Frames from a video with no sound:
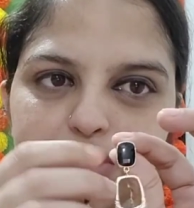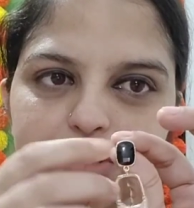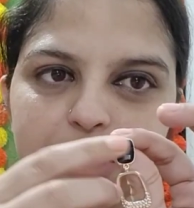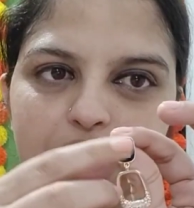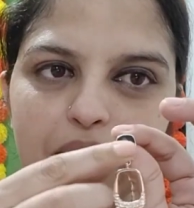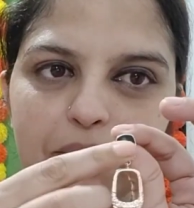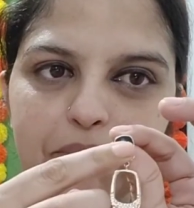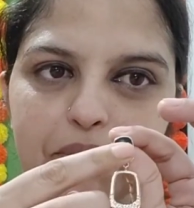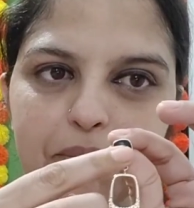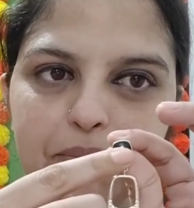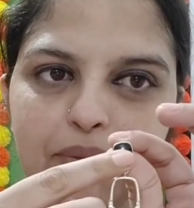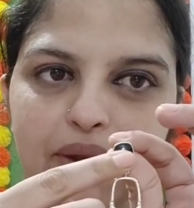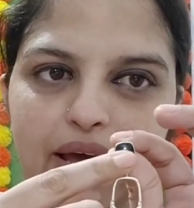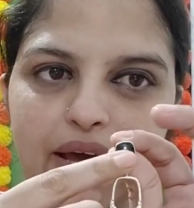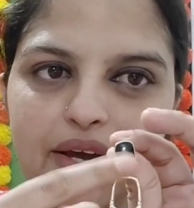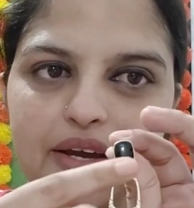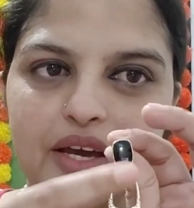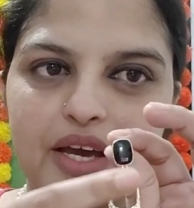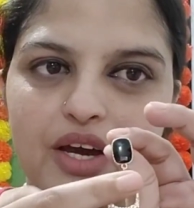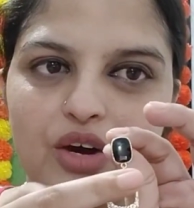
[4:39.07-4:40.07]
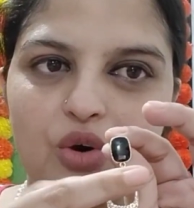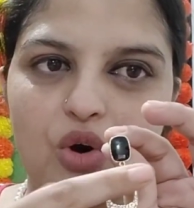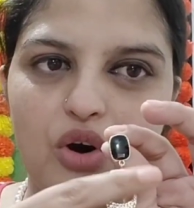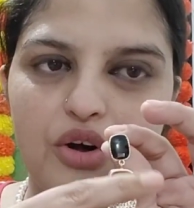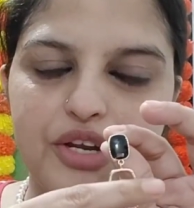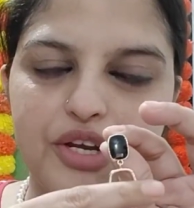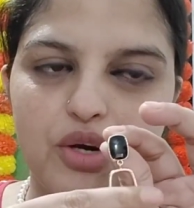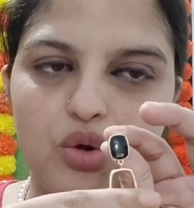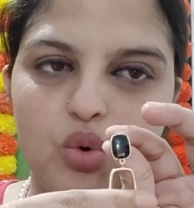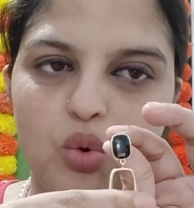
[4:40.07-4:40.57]
तो यहाँ पे ब्लैक है
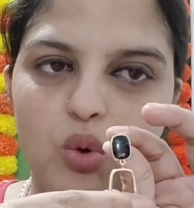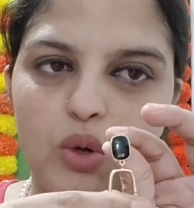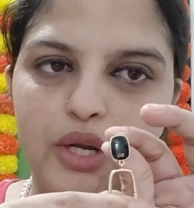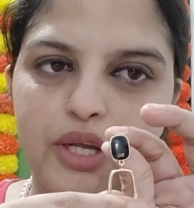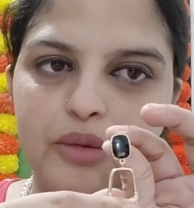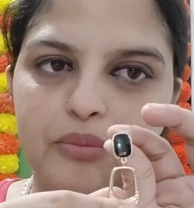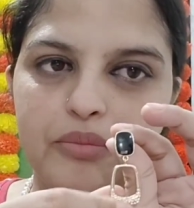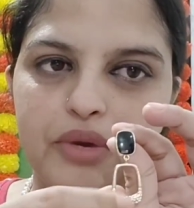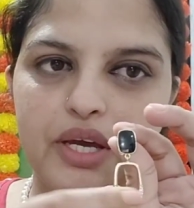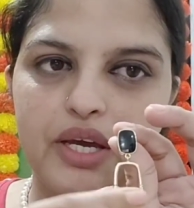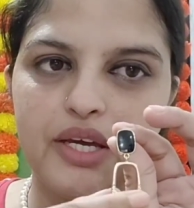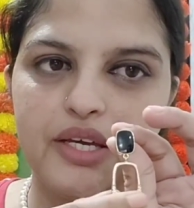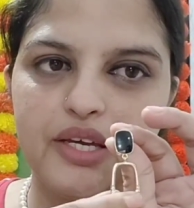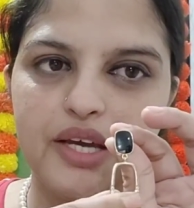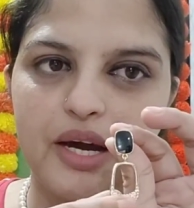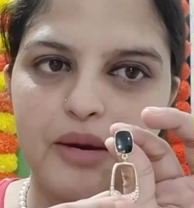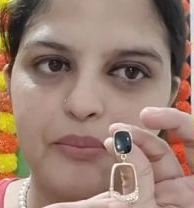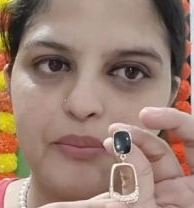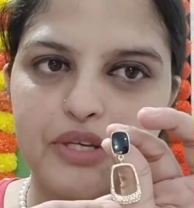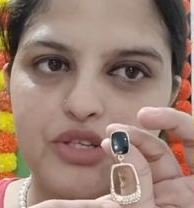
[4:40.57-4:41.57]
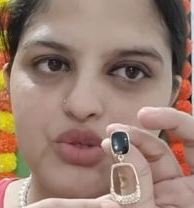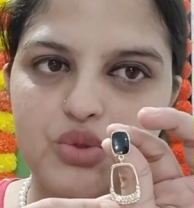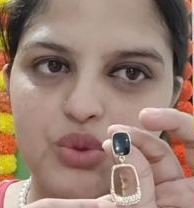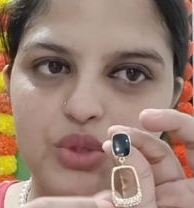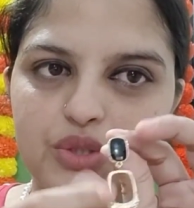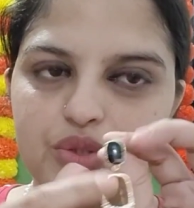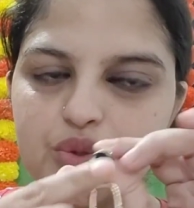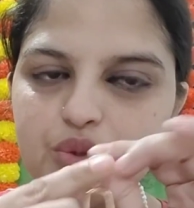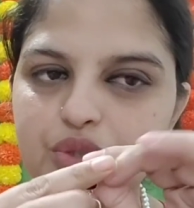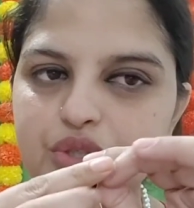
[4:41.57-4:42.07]
और ये गोल्डन में है यहाँ पे
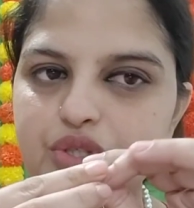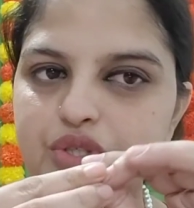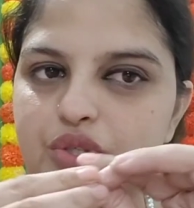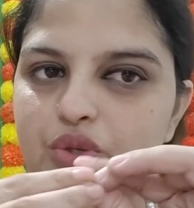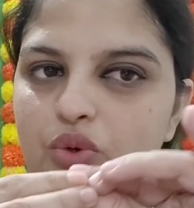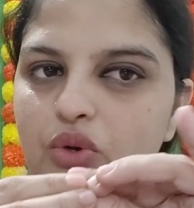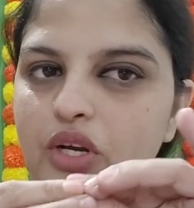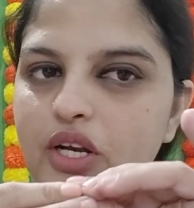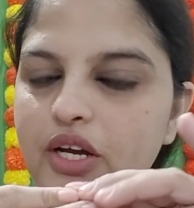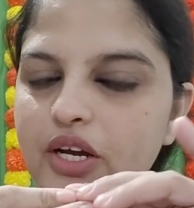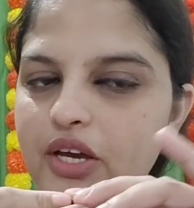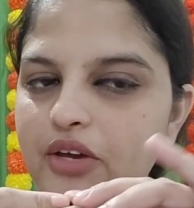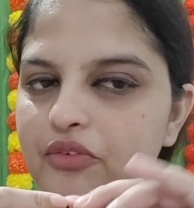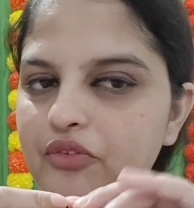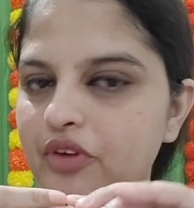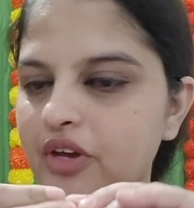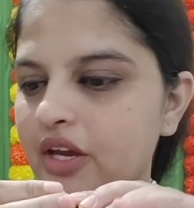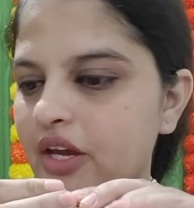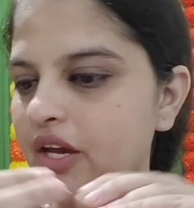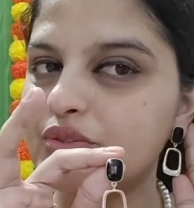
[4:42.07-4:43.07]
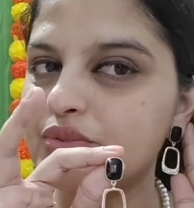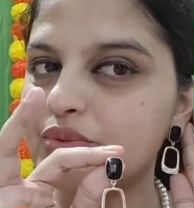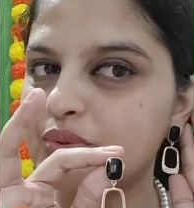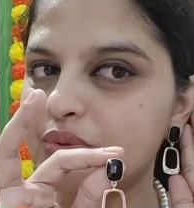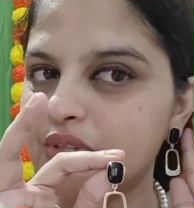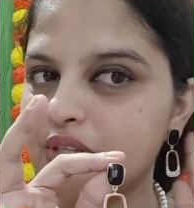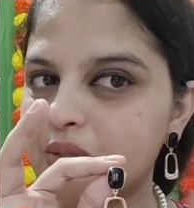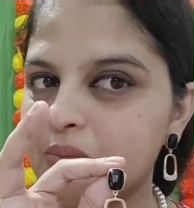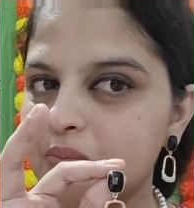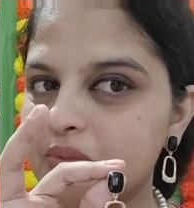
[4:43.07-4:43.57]
छोटे छोटे स्टोन लगे हुए हैं
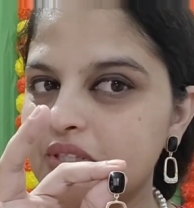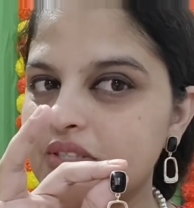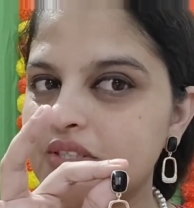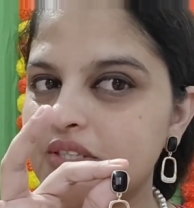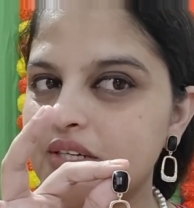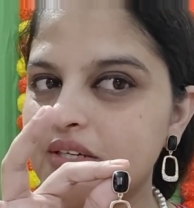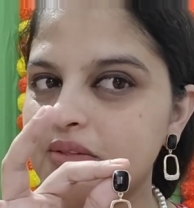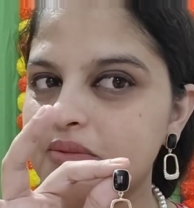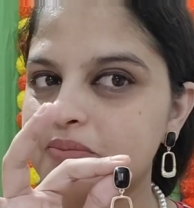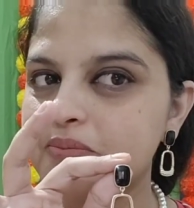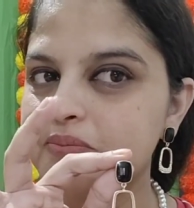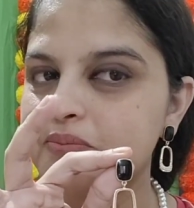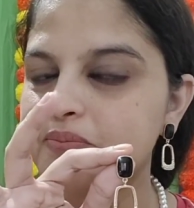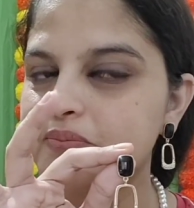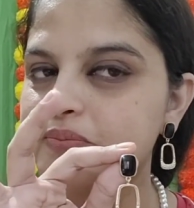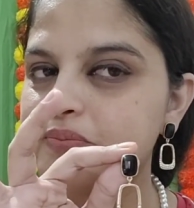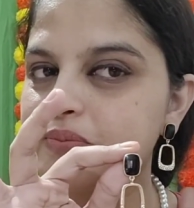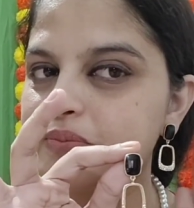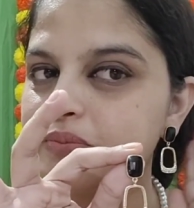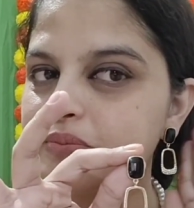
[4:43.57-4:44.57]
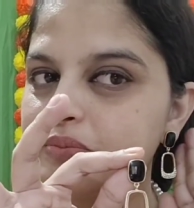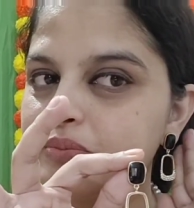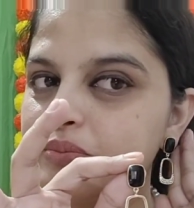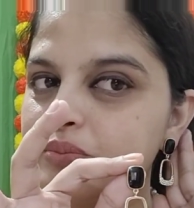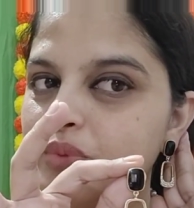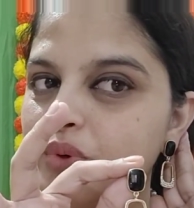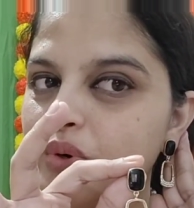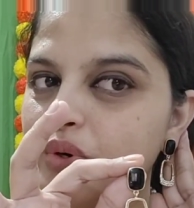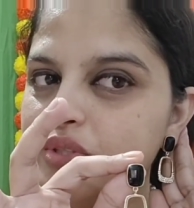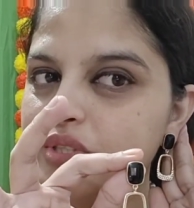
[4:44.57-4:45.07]
सुंदर पीस है
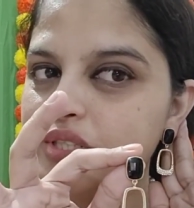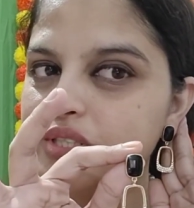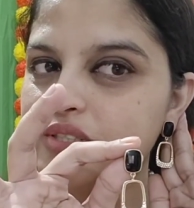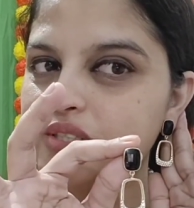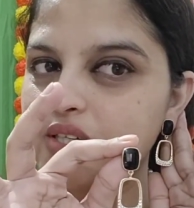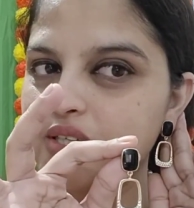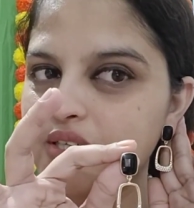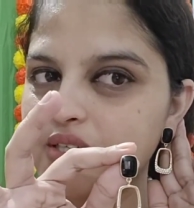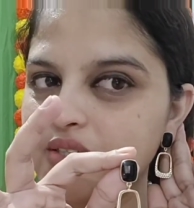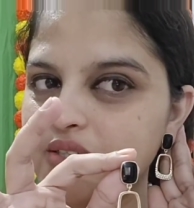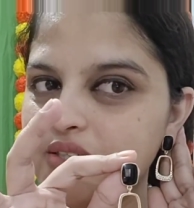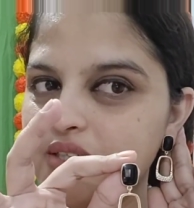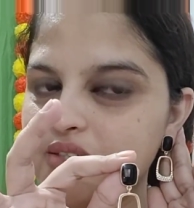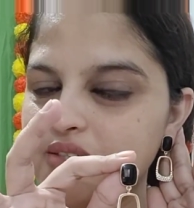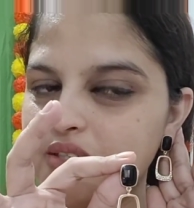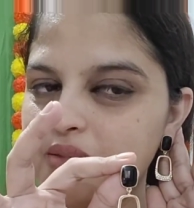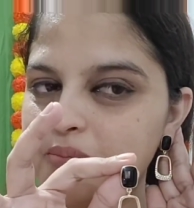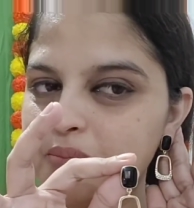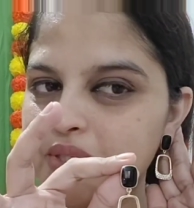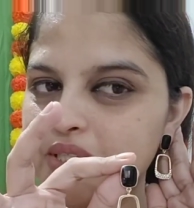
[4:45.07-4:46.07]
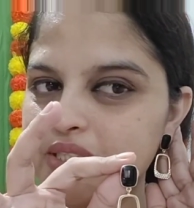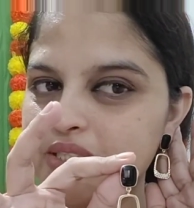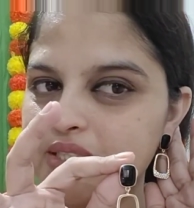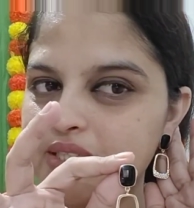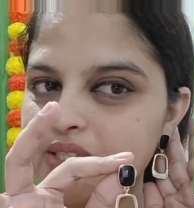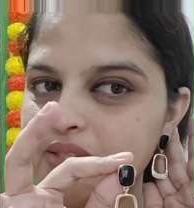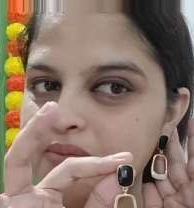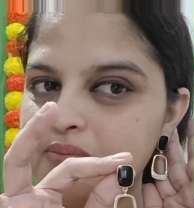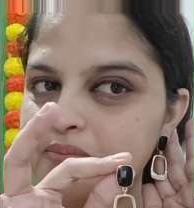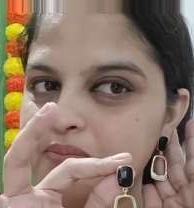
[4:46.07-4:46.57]
बहुत ही ज़्यादा अच्छा सा पीस
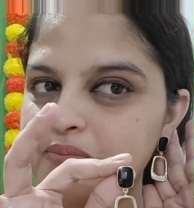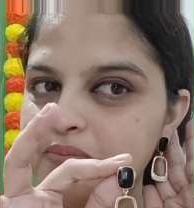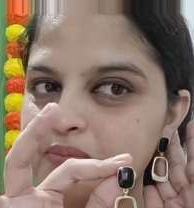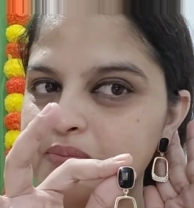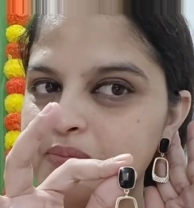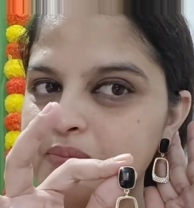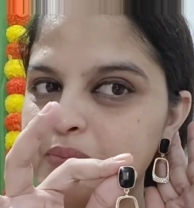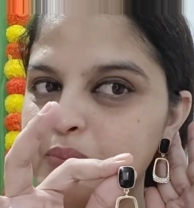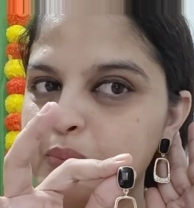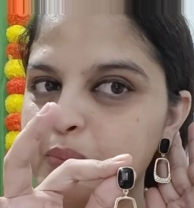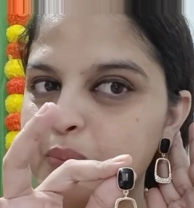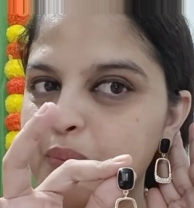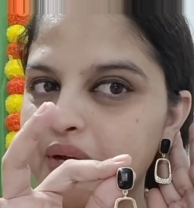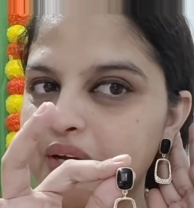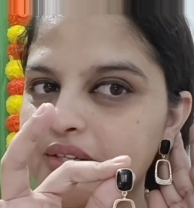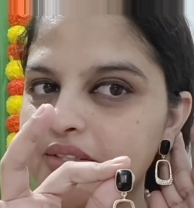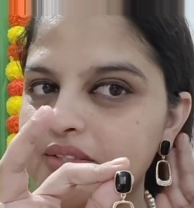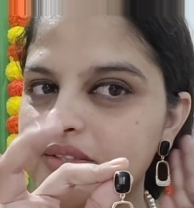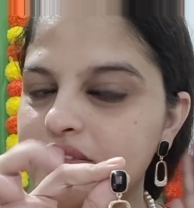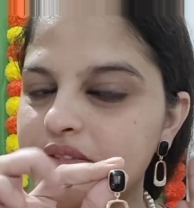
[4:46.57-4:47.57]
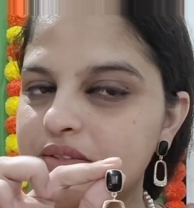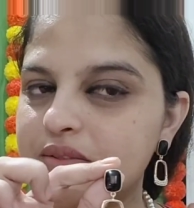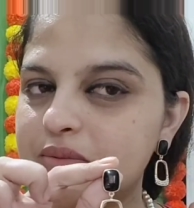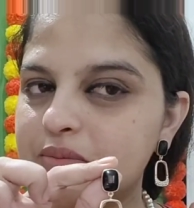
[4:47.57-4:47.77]
है प्राइस